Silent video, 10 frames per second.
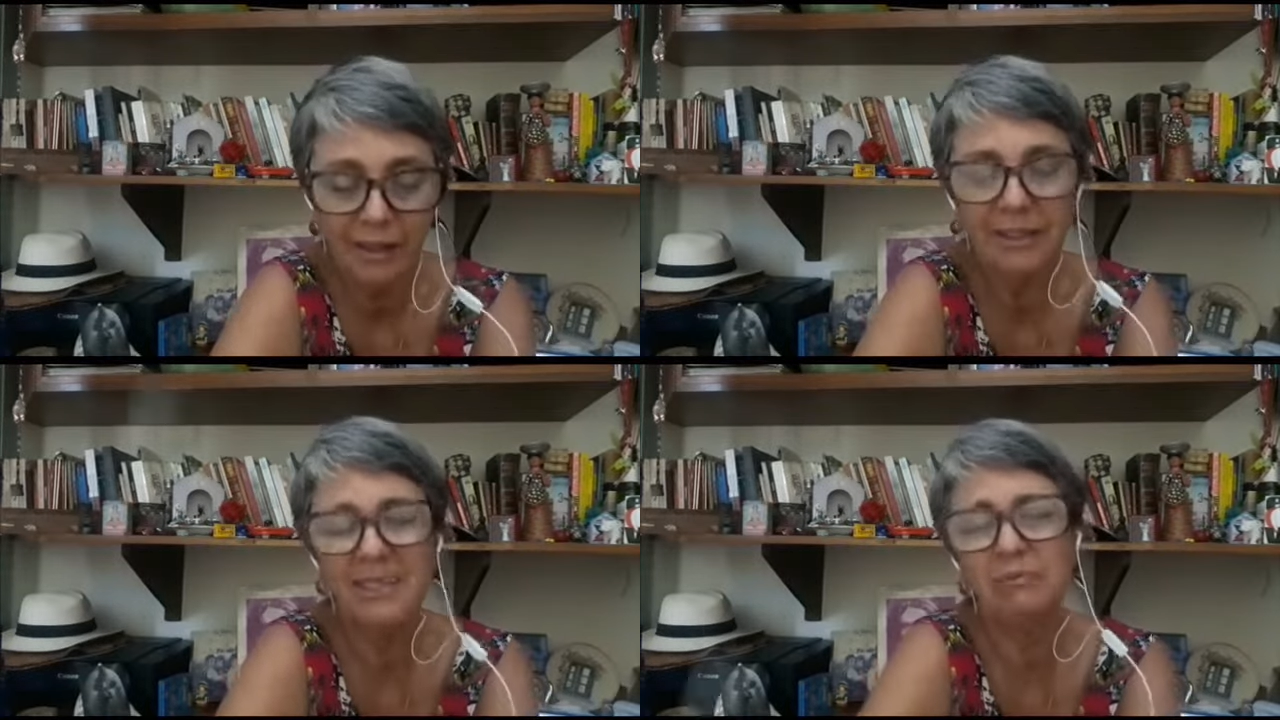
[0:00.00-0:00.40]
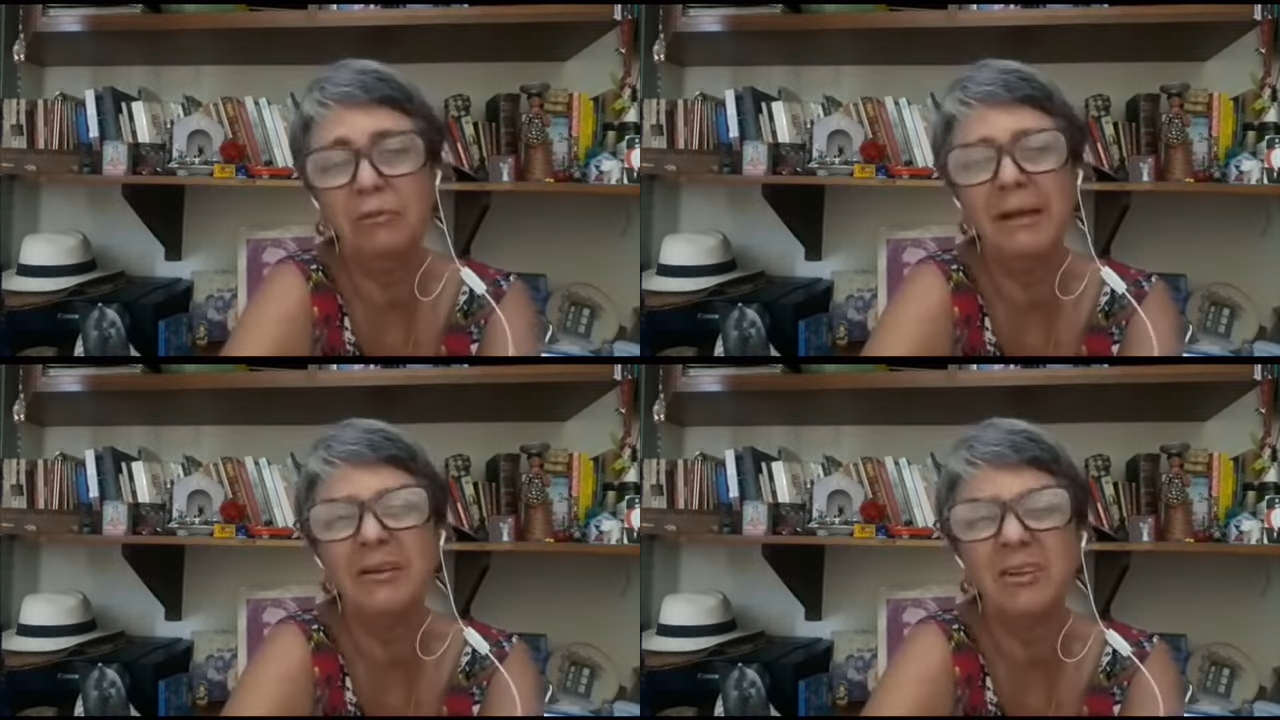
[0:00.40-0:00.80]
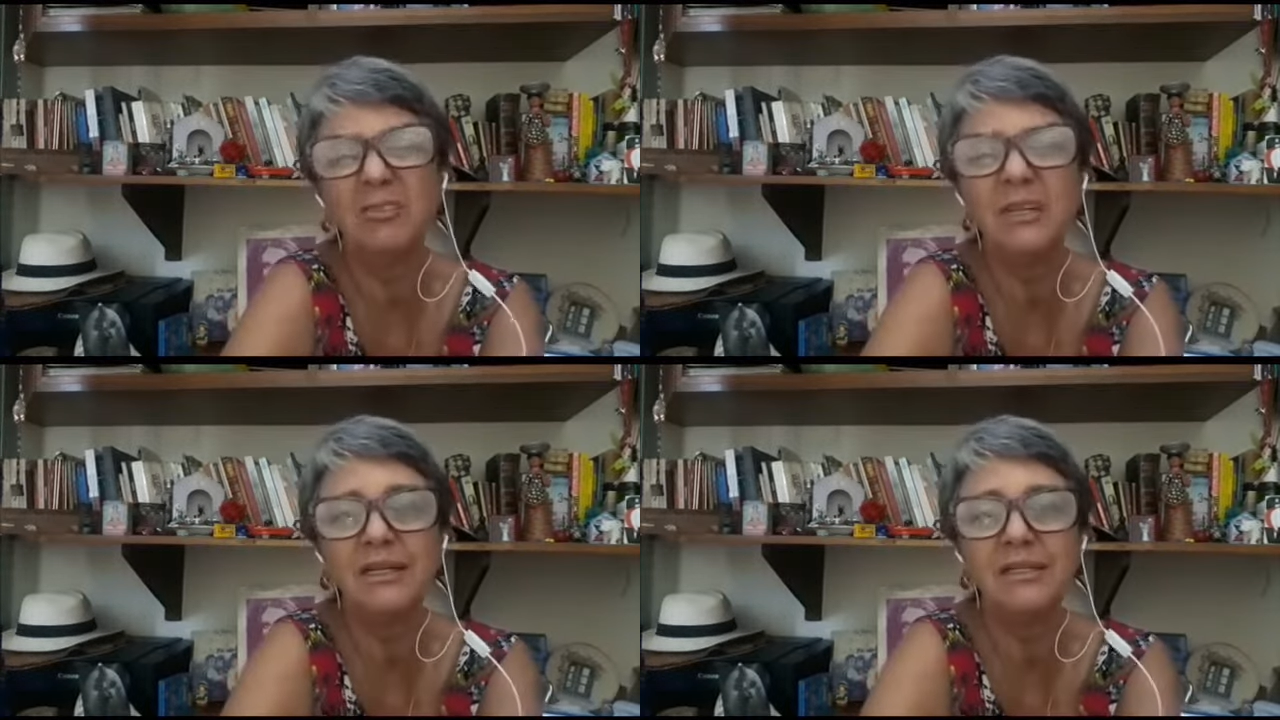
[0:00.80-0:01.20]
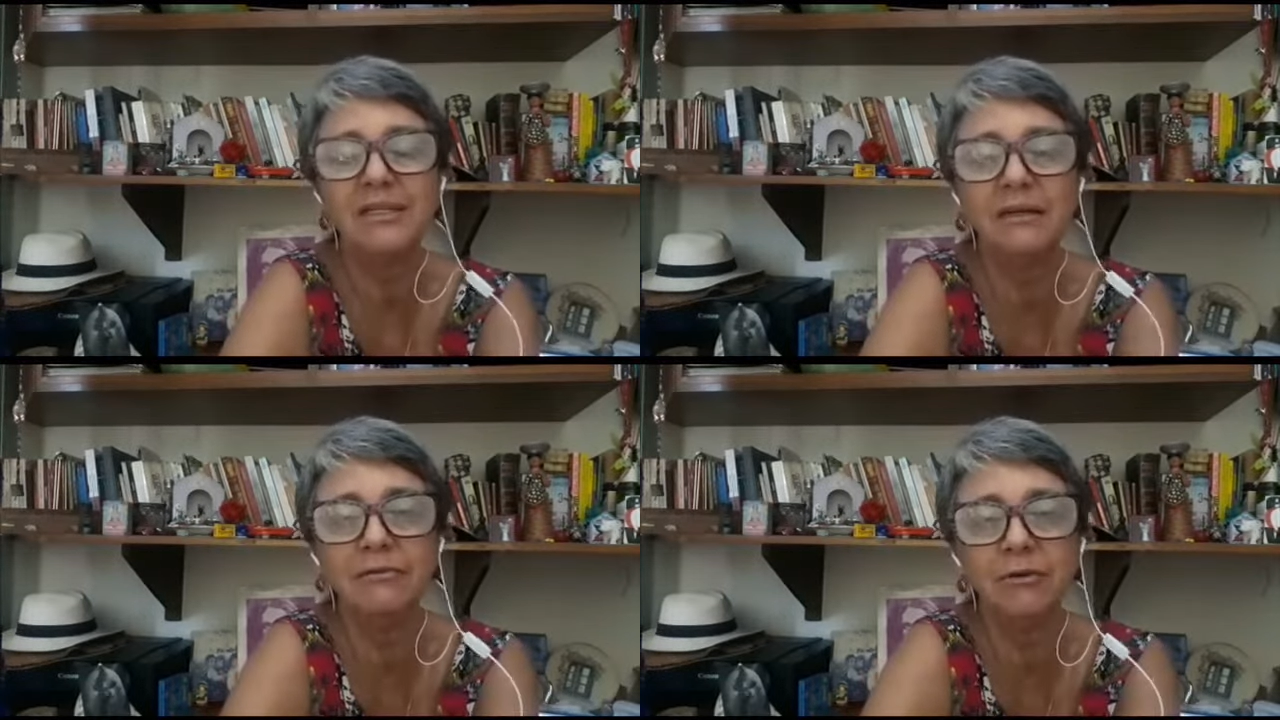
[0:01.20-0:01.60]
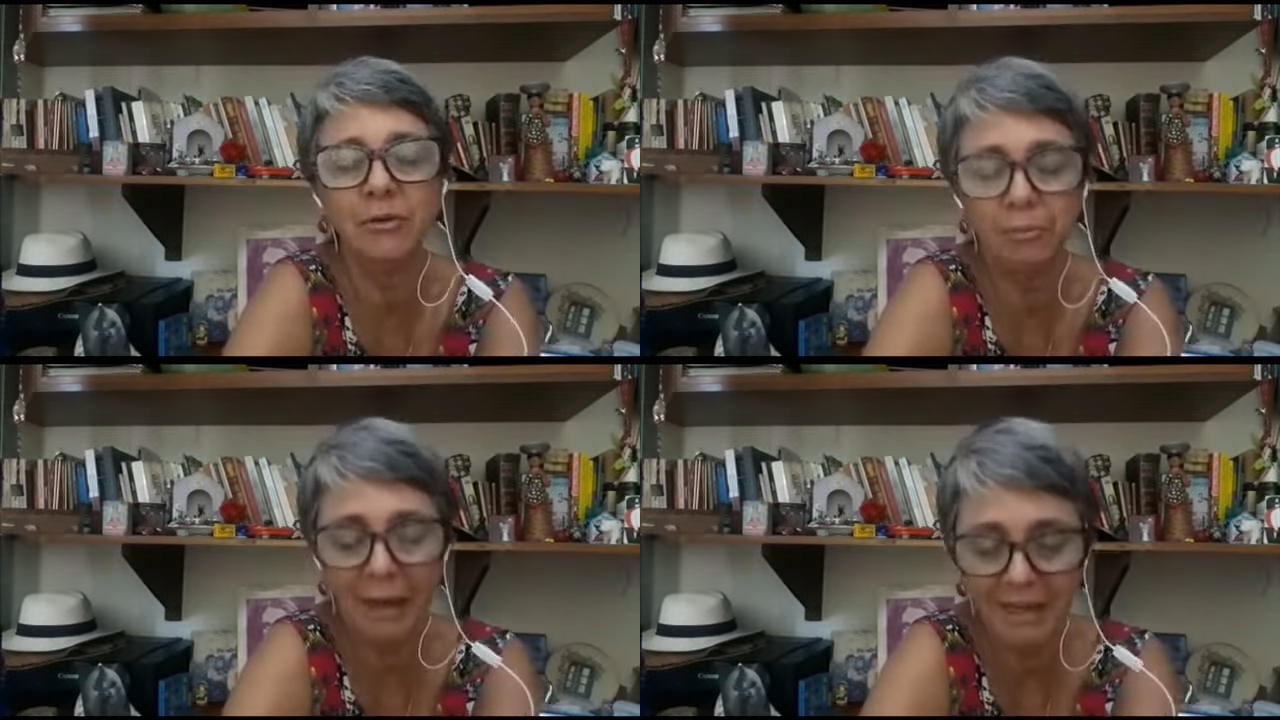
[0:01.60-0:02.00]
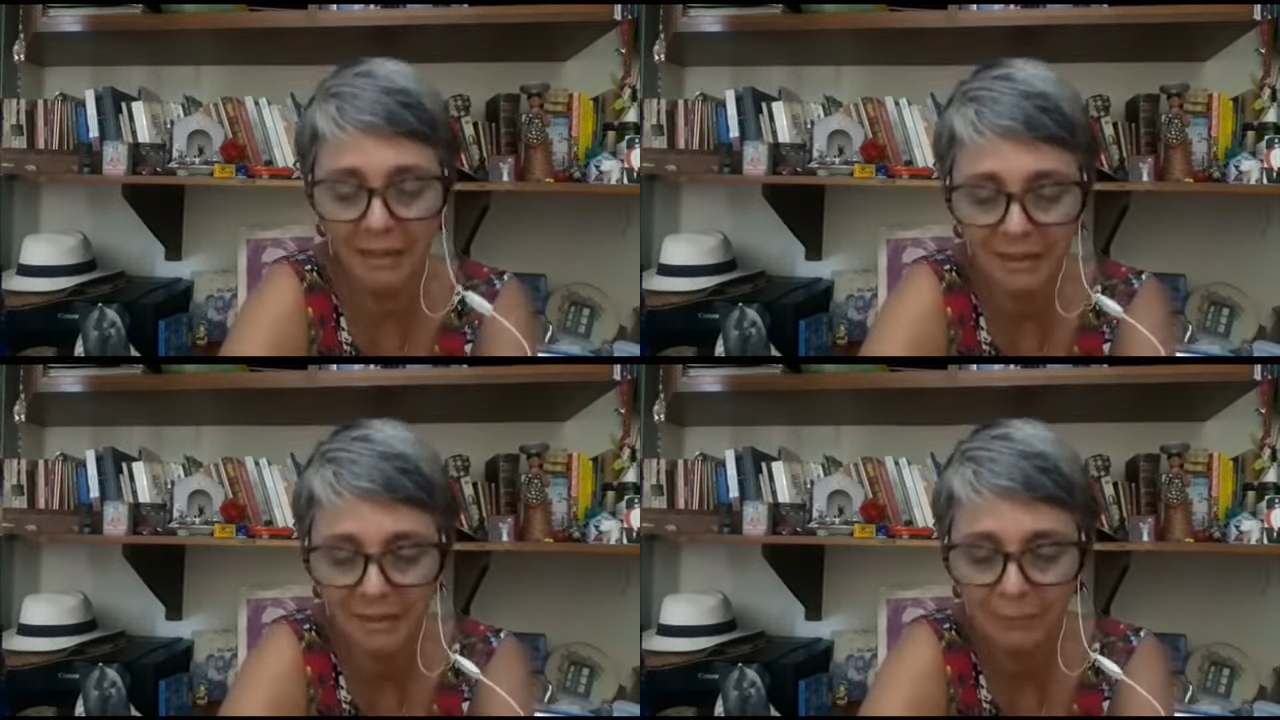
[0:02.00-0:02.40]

Nesse momento tão sensível do país.